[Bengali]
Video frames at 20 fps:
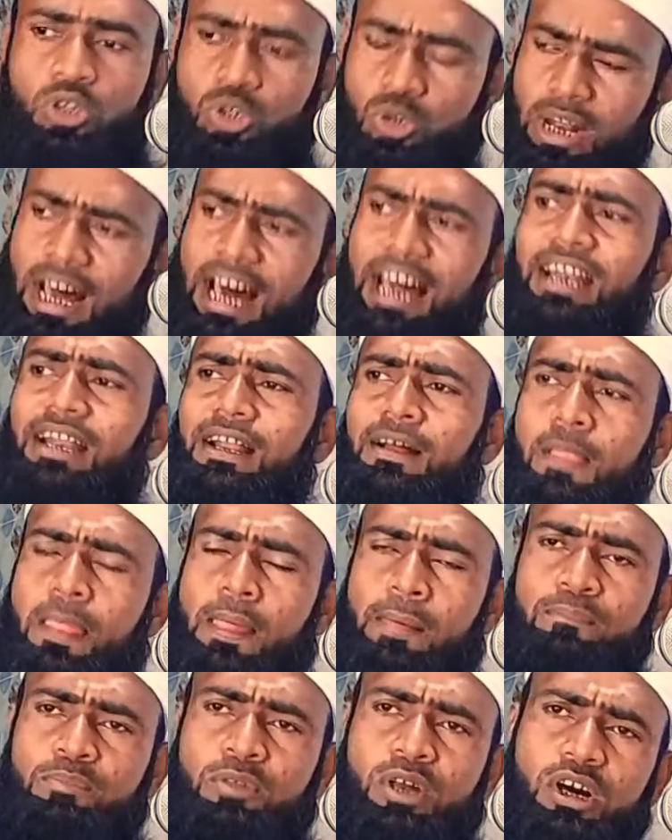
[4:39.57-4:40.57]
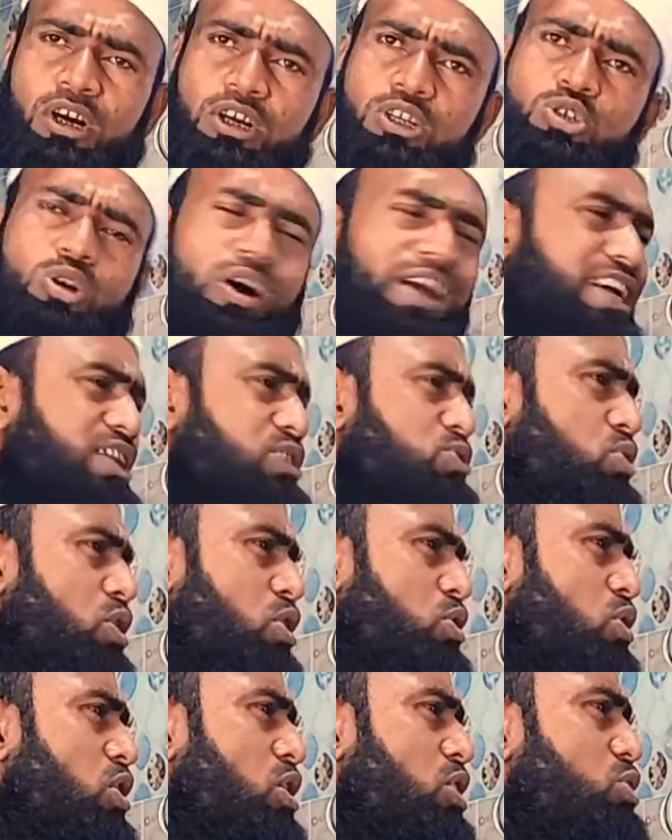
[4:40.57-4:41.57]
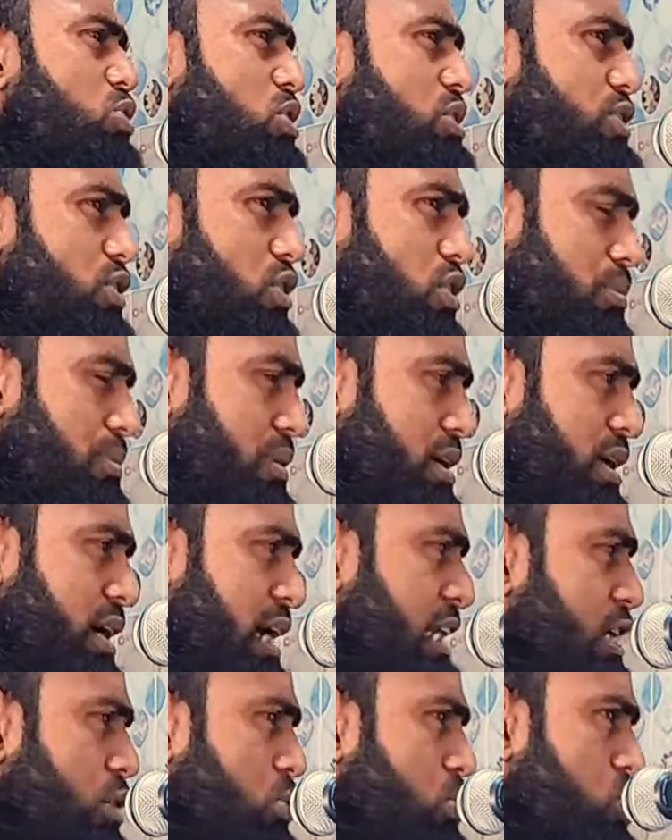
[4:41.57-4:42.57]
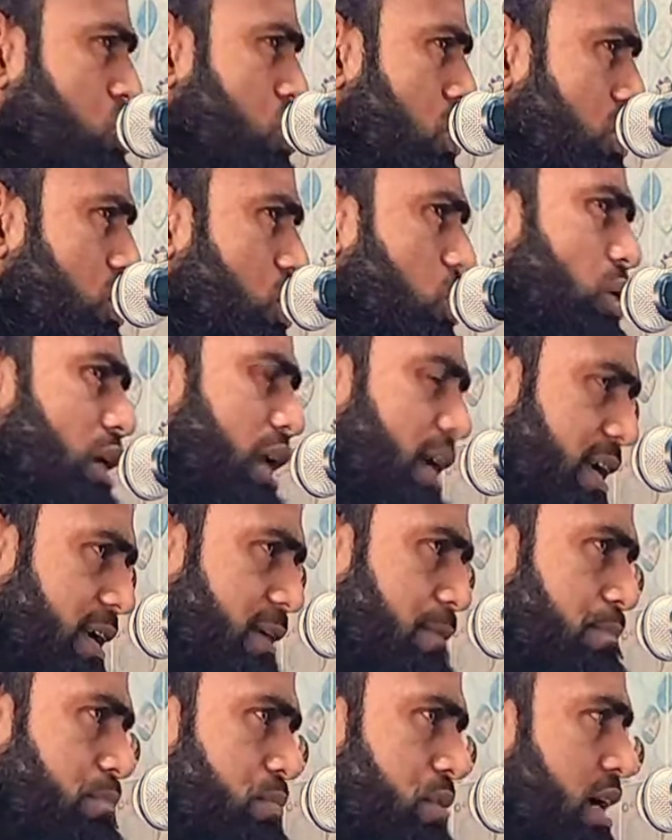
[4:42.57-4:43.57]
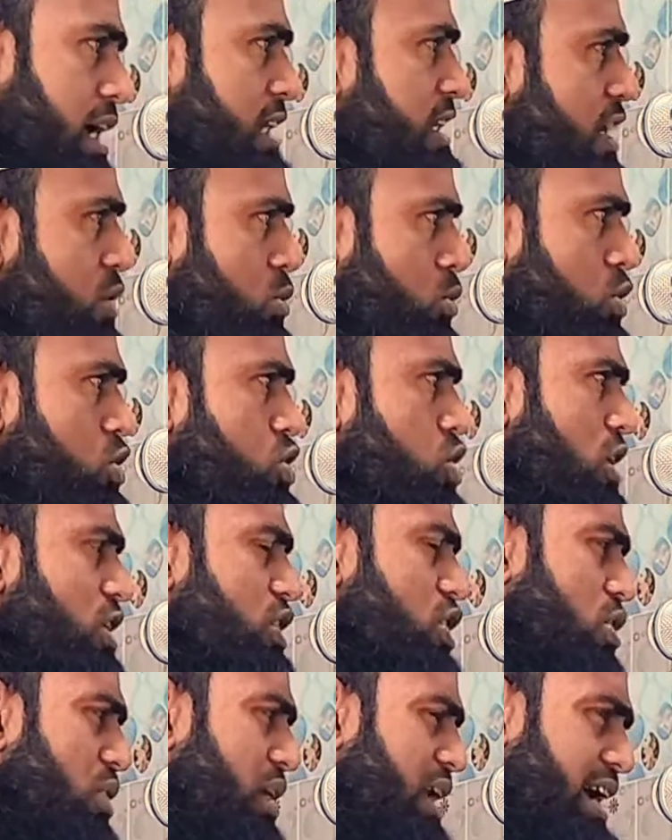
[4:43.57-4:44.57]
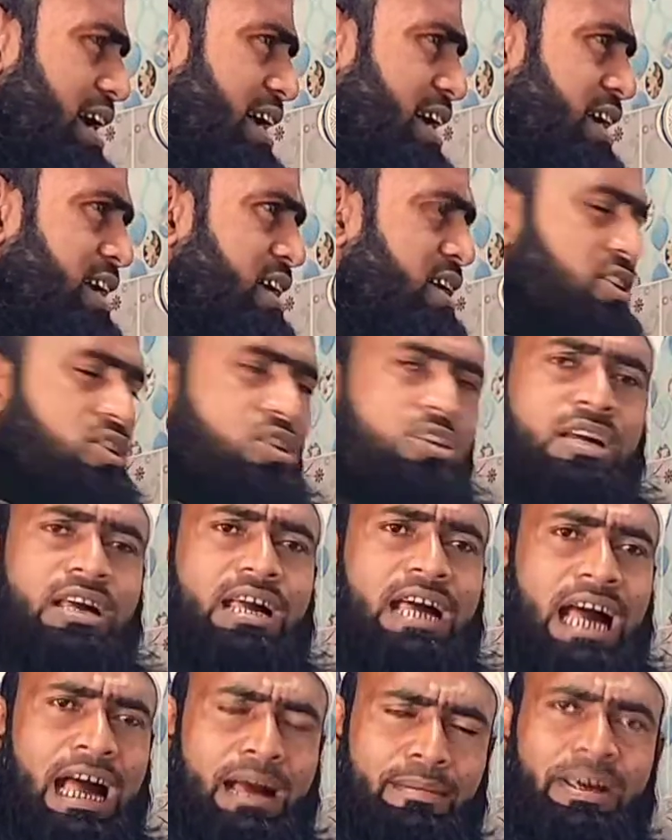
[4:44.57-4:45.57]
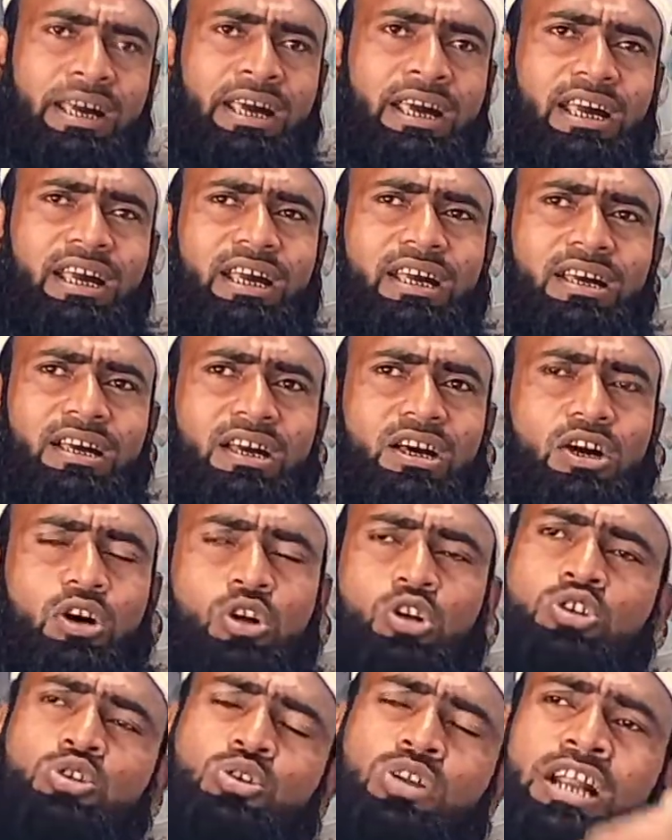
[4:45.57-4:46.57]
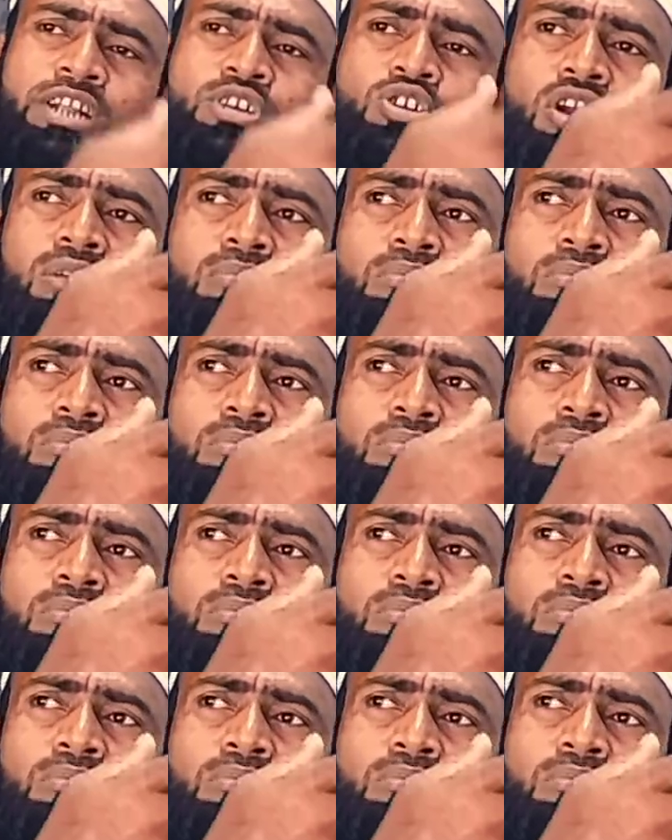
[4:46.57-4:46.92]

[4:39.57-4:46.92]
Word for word: রসুলের চরিত্র গ্রহণ করতে হবে এতে কোনো সন্দেহ নাই এতে কোনো সন্দেহ নাই আমি রসুলের